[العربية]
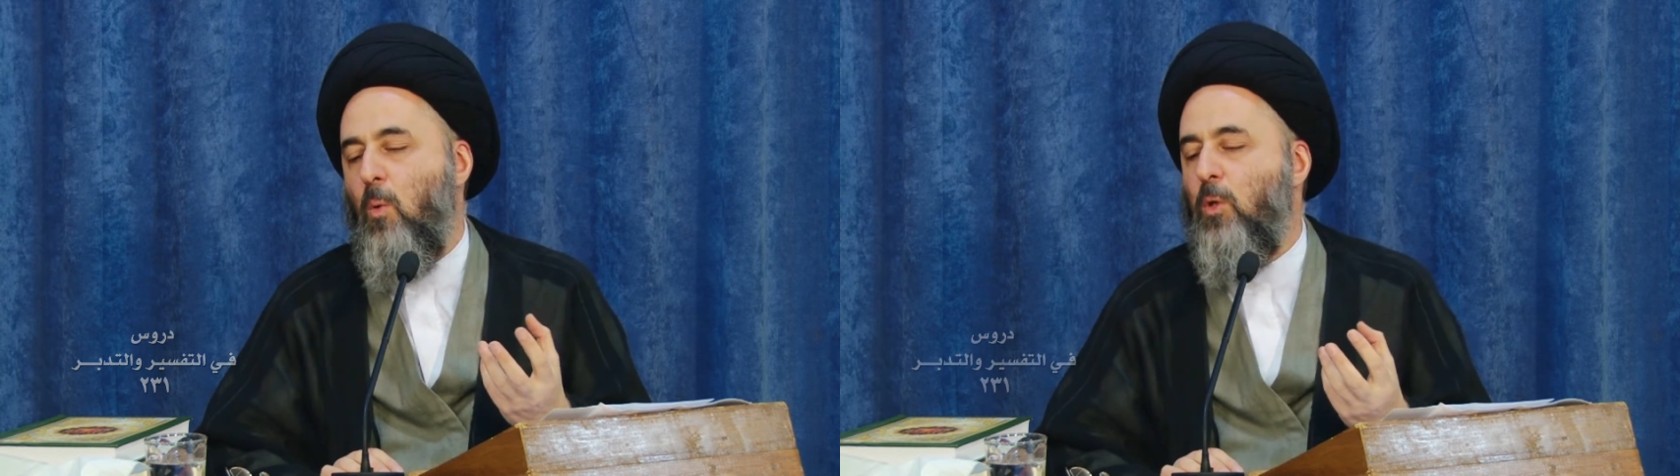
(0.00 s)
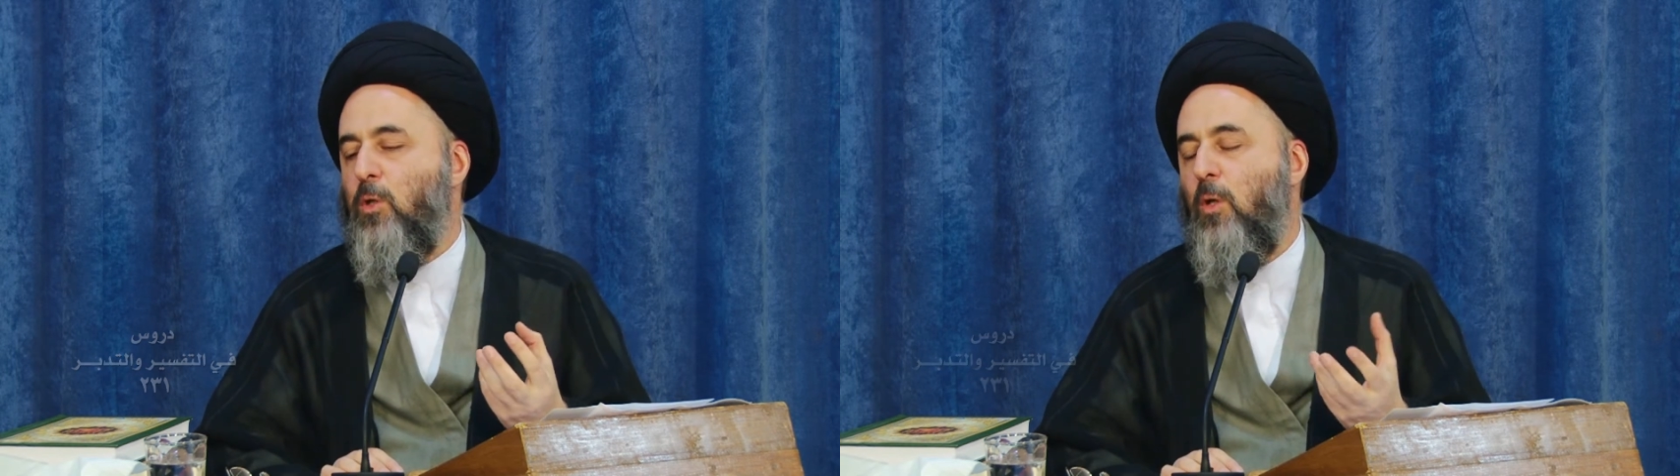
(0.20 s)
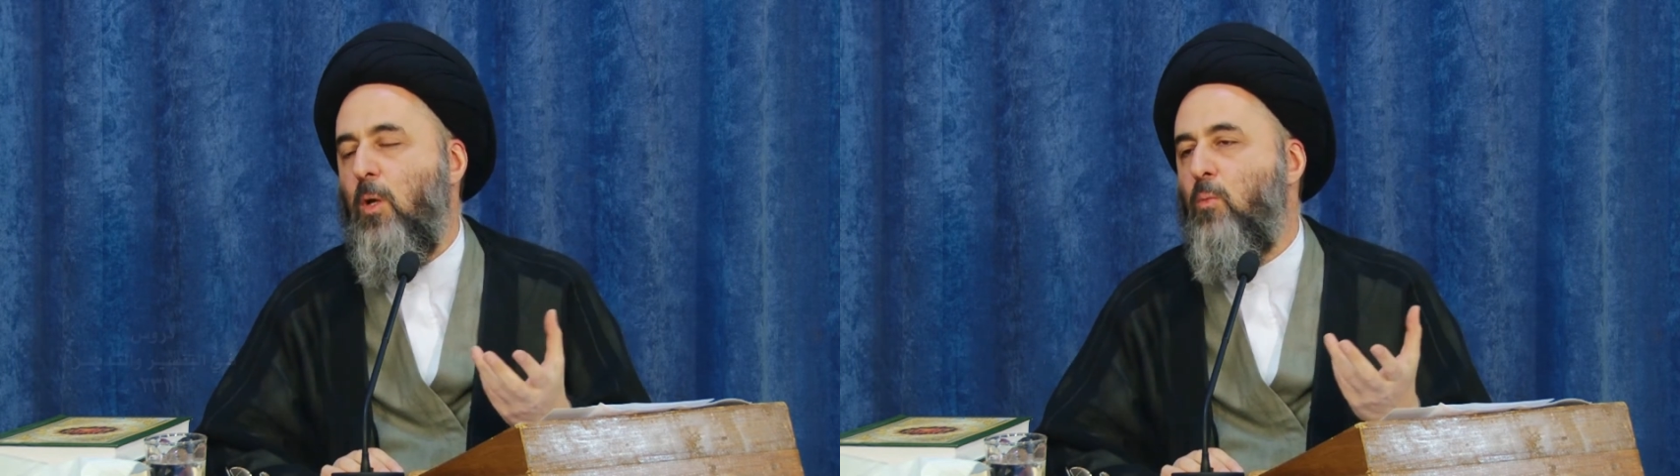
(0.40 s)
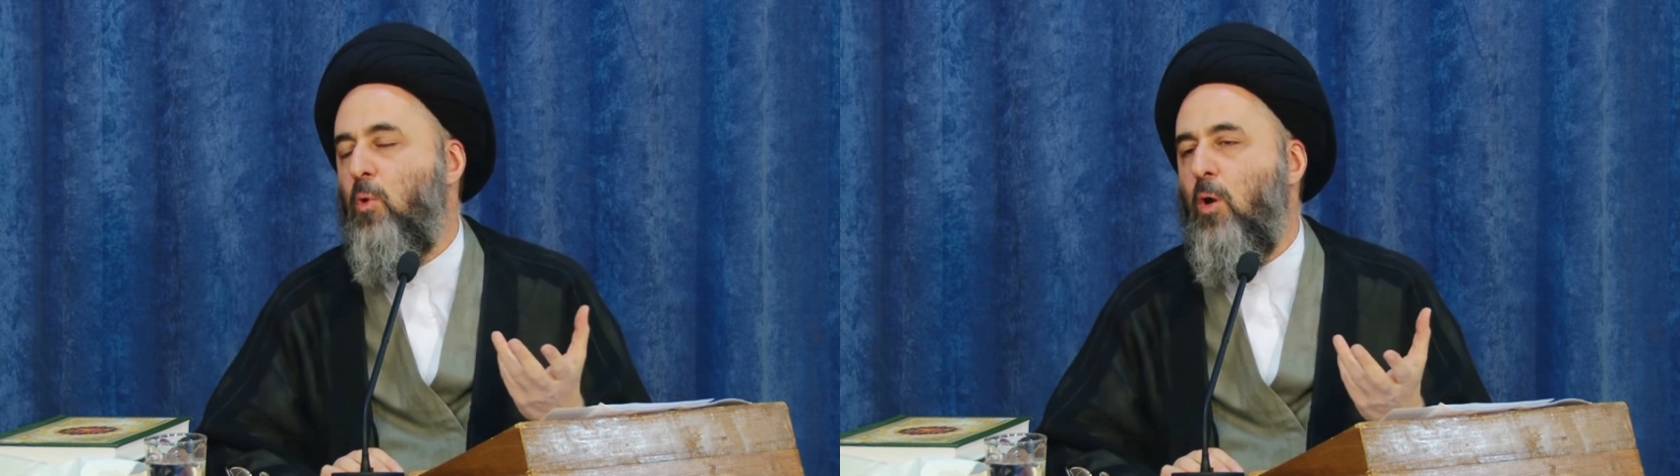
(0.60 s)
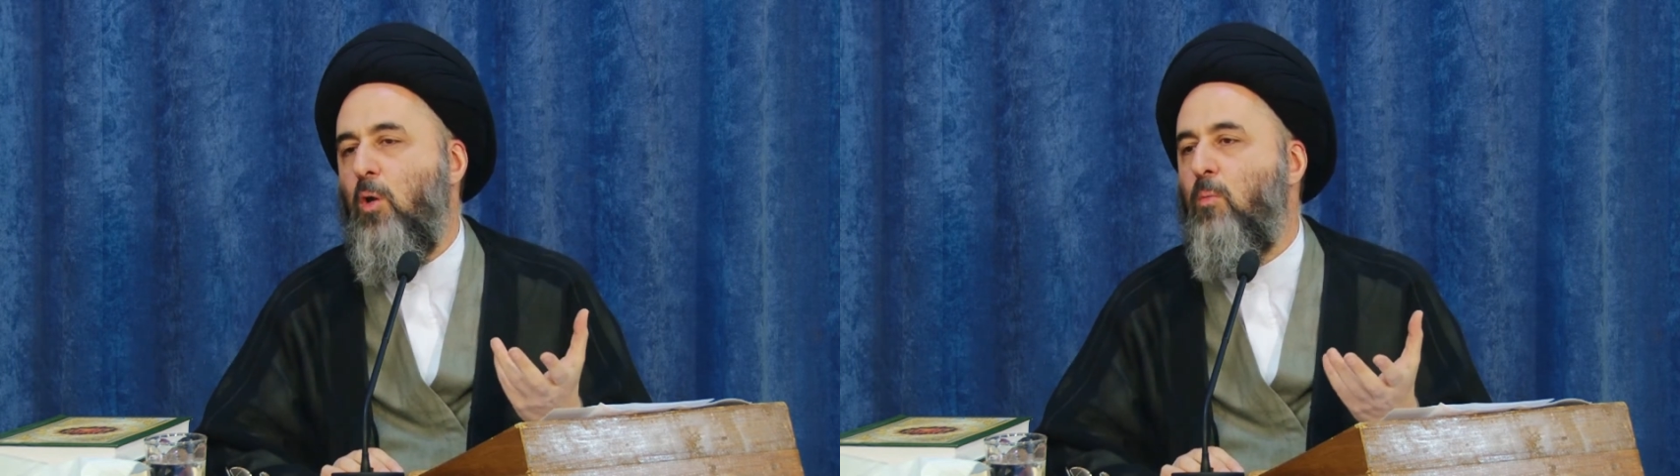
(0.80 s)
وسلامه
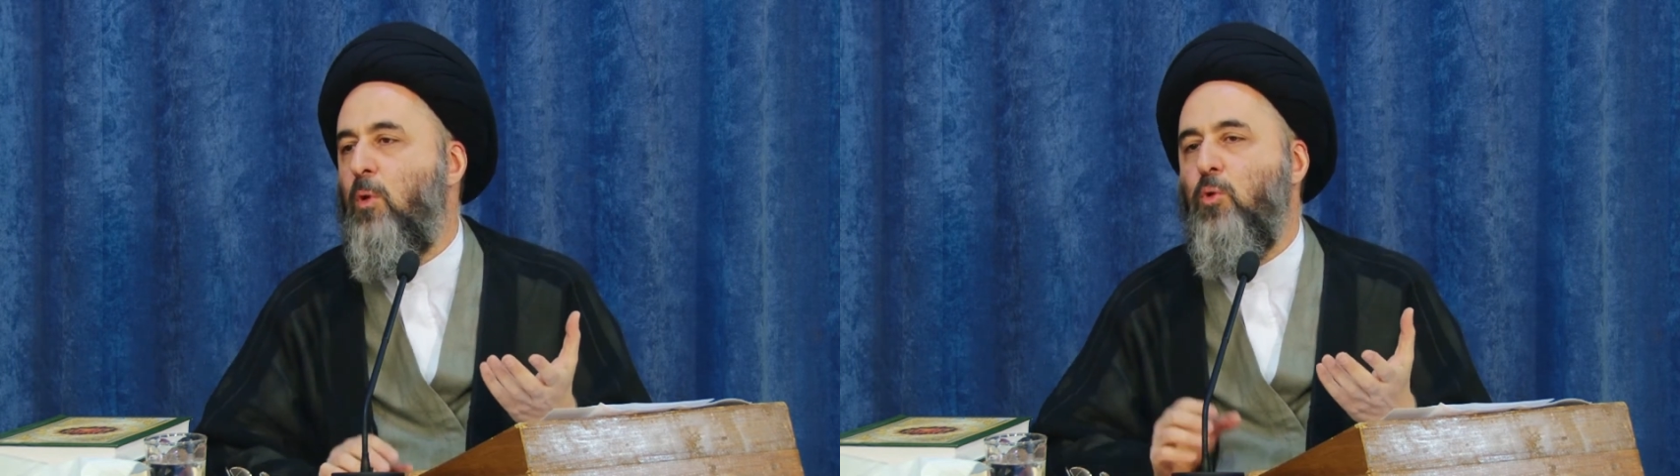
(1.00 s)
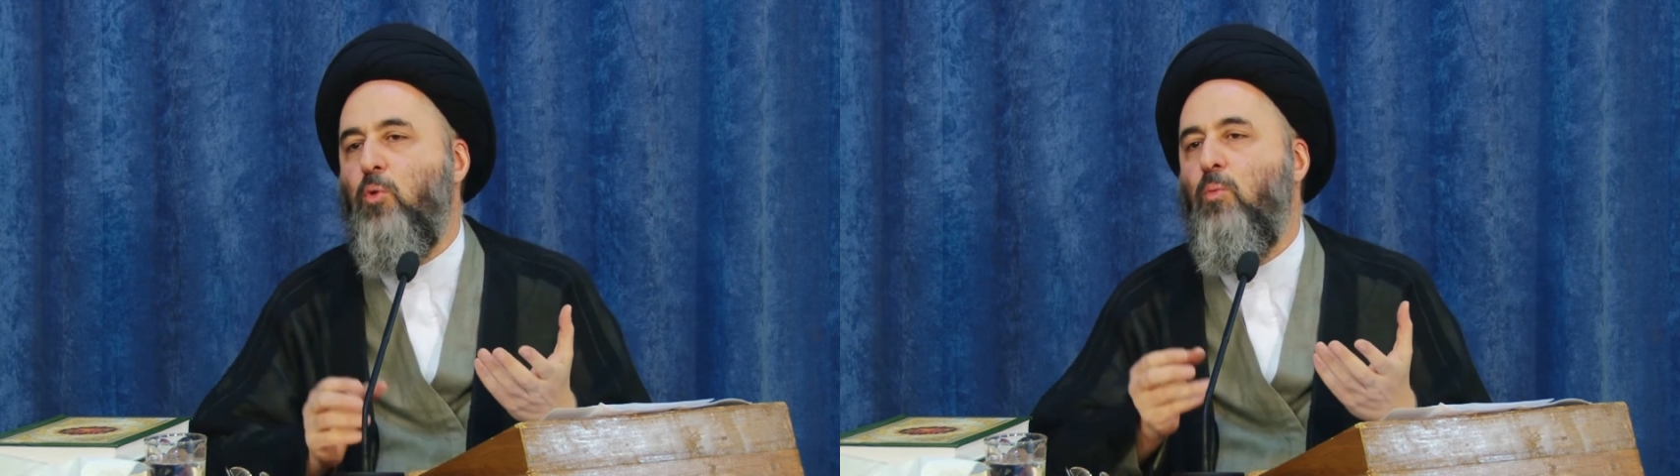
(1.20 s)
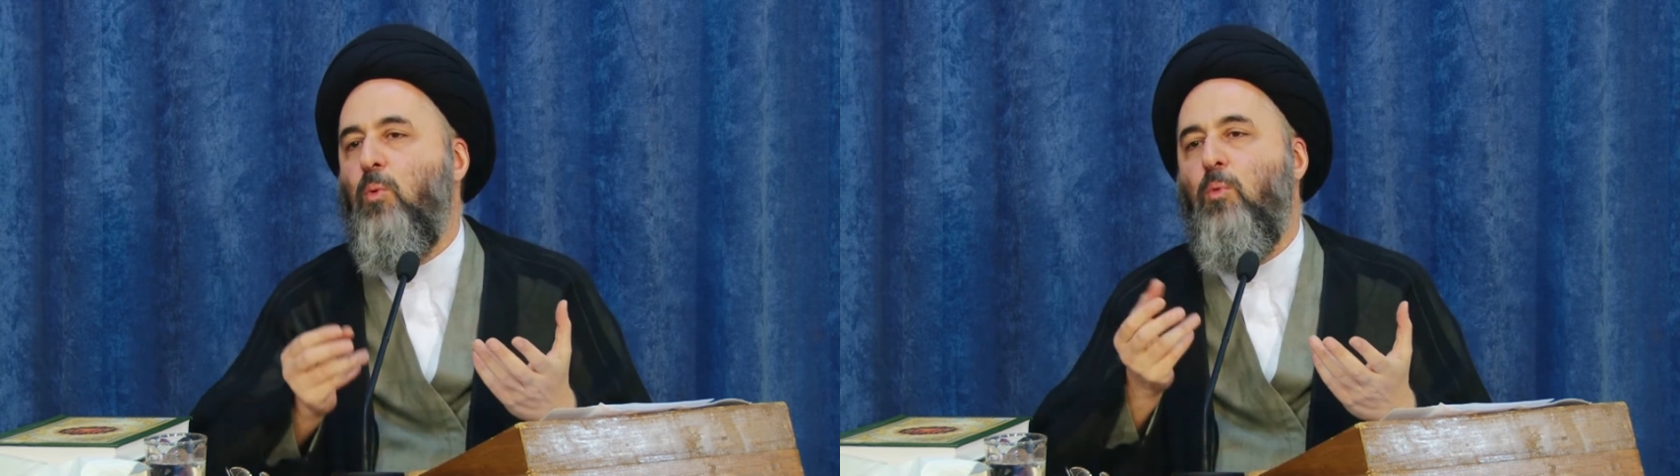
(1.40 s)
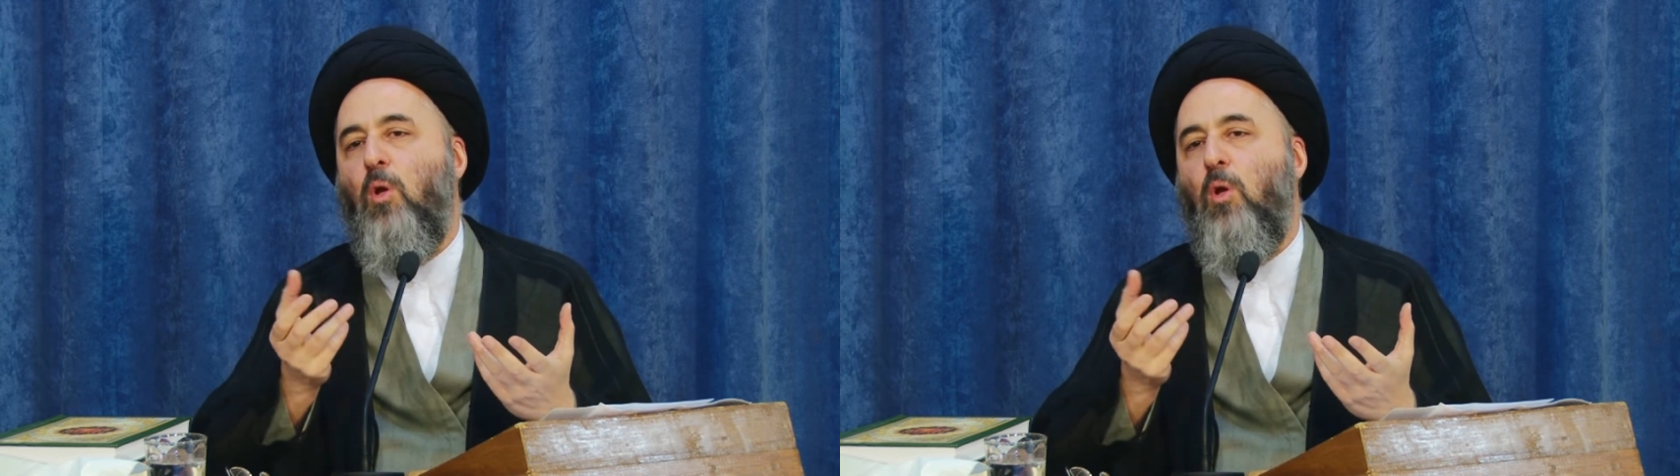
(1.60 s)
عليه منصوب